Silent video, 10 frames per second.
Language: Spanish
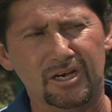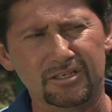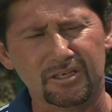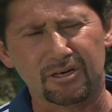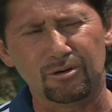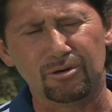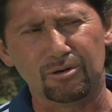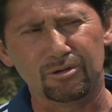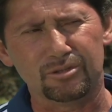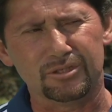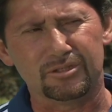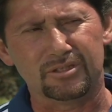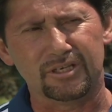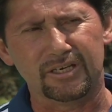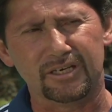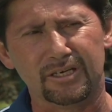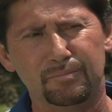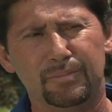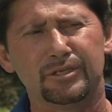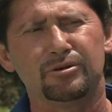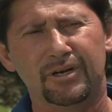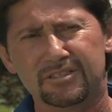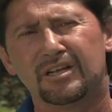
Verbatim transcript: hacerlos este, personas